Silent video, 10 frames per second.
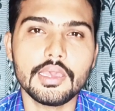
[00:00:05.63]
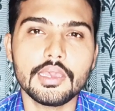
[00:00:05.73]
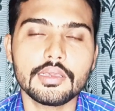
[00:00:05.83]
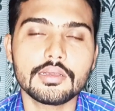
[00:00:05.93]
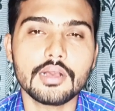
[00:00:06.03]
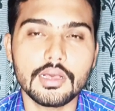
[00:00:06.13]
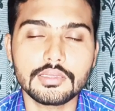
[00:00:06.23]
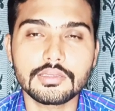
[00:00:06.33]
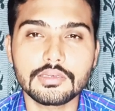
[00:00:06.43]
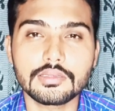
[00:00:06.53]
कि एक
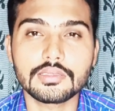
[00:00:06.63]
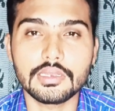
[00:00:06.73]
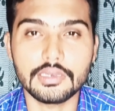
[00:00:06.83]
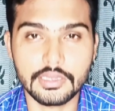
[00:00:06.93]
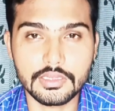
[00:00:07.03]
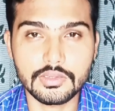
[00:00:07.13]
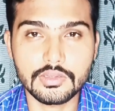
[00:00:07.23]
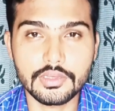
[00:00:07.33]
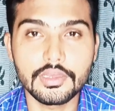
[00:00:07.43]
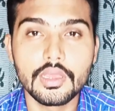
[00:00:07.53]
ख़ास
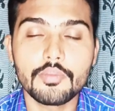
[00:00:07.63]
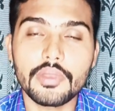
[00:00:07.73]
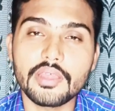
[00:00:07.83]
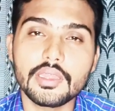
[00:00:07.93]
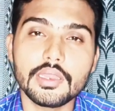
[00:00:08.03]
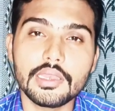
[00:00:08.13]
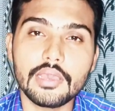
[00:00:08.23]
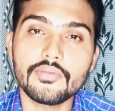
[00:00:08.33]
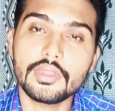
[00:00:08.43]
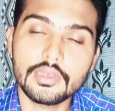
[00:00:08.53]
सेंटेंस प्रेजेंट
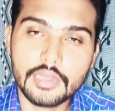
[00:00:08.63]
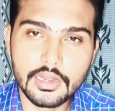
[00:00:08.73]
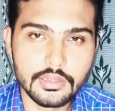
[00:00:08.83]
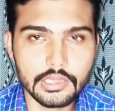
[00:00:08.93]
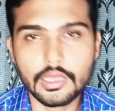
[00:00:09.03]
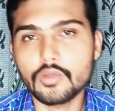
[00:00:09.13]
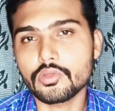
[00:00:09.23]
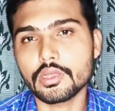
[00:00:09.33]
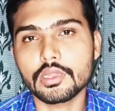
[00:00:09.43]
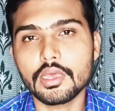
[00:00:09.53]
इंडेफिनेट टेंस से
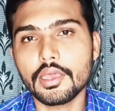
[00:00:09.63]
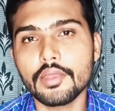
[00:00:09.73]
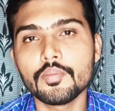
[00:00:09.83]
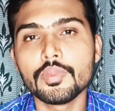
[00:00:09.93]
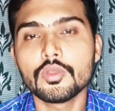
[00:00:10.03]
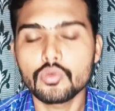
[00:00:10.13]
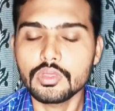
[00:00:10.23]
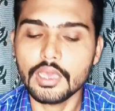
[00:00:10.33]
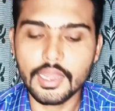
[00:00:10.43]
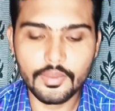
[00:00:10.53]
ताल्लुक़ रखता है
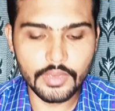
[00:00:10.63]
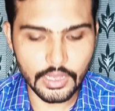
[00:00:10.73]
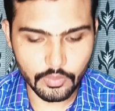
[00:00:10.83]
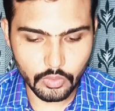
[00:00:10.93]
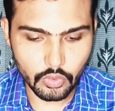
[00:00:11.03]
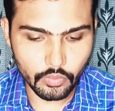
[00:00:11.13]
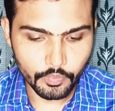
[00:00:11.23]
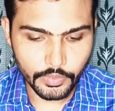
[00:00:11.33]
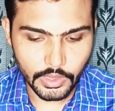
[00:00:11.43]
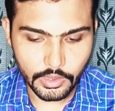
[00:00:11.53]
उसके लिए भी आपको
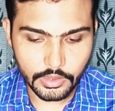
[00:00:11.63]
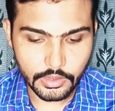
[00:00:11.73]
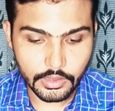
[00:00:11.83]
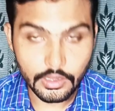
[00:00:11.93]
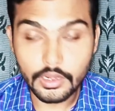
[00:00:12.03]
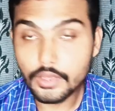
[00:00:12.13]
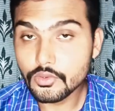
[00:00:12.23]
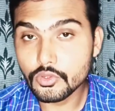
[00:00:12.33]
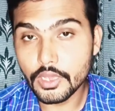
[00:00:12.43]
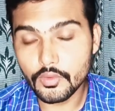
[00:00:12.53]
एक
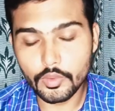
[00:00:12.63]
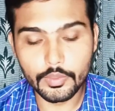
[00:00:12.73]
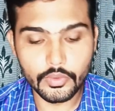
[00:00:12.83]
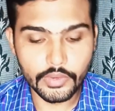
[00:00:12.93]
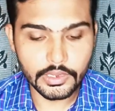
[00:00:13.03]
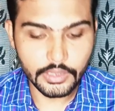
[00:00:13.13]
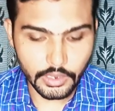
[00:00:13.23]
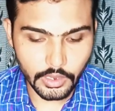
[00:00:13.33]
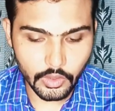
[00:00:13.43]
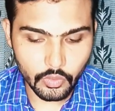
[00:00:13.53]
लिस्ट जो है वो मैं प्रोवाइड
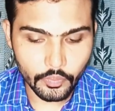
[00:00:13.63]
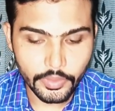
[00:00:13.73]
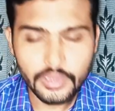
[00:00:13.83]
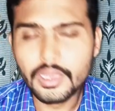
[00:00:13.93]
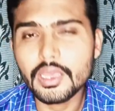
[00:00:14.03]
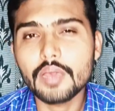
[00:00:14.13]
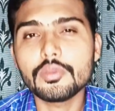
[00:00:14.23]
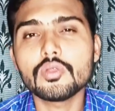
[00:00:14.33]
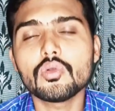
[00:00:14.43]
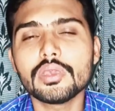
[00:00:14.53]
कर रहा हूँ यानी
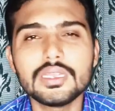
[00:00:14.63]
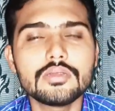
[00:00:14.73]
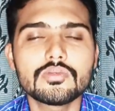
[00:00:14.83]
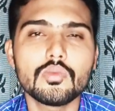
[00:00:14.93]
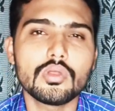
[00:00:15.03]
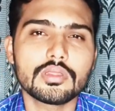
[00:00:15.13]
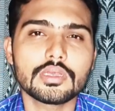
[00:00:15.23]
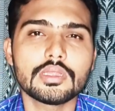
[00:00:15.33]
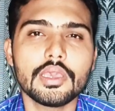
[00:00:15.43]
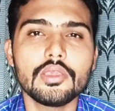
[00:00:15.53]
हम इनको हिंट्स बोल
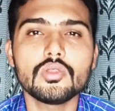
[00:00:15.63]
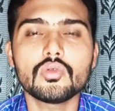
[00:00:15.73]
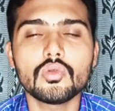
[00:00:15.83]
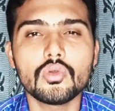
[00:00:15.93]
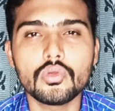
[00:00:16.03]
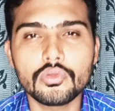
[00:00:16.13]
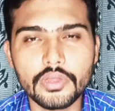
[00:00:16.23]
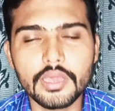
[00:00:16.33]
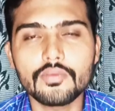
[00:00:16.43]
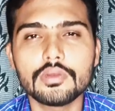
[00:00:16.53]
सकते हैं इनको
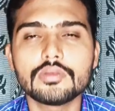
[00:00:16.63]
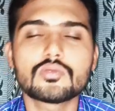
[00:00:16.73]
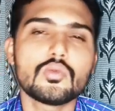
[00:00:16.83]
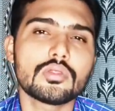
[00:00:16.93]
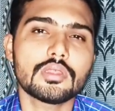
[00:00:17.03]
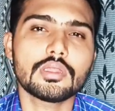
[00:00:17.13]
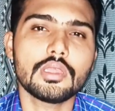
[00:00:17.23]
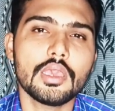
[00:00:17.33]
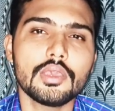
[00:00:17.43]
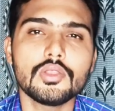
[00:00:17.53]
ट्रिगर वर्ड्स बोल
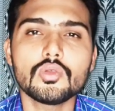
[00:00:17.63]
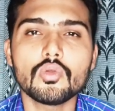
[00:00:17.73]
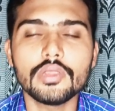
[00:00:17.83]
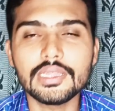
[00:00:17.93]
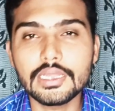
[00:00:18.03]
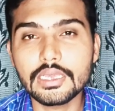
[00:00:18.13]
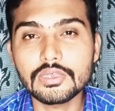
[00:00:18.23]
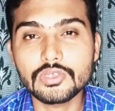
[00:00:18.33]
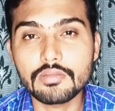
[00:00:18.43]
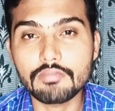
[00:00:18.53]
सकते हैं इनको
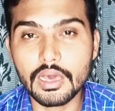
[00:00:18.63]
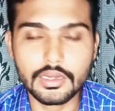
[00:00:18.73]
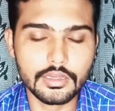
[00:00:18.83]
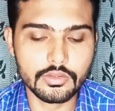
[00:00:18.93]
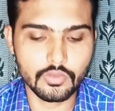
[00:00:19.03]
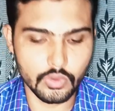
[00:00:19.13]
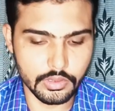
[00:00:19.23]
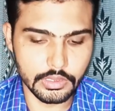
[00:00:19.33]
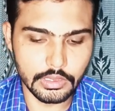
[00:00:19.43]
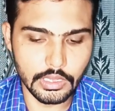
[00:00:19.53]
इंडिकेशन मार्कर्स
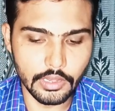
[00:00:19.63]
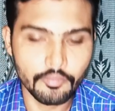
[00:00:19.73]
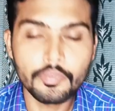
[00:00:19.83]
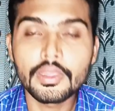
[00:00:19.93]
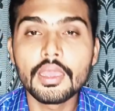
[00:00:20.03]
बोल सकते हैं